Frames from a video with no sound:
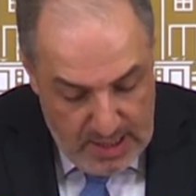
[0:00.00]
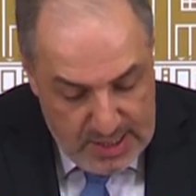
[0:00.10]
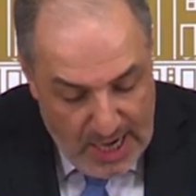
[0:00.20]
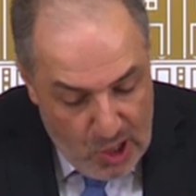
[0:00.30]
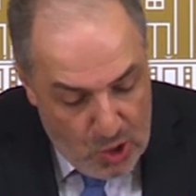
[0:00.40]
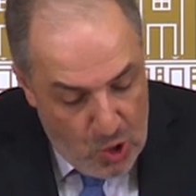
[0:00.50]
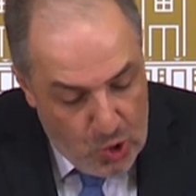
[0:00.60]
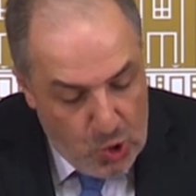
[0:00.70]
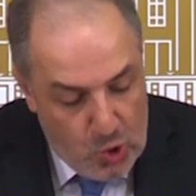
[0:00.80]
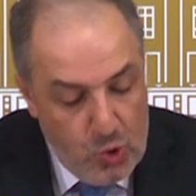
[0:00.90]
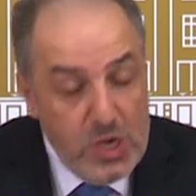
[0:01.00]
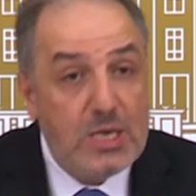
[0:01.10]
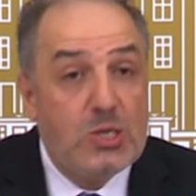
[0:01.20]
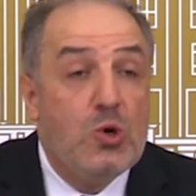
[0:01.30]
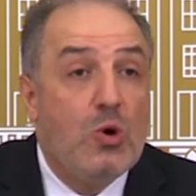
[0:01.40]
terör örgütü üyesi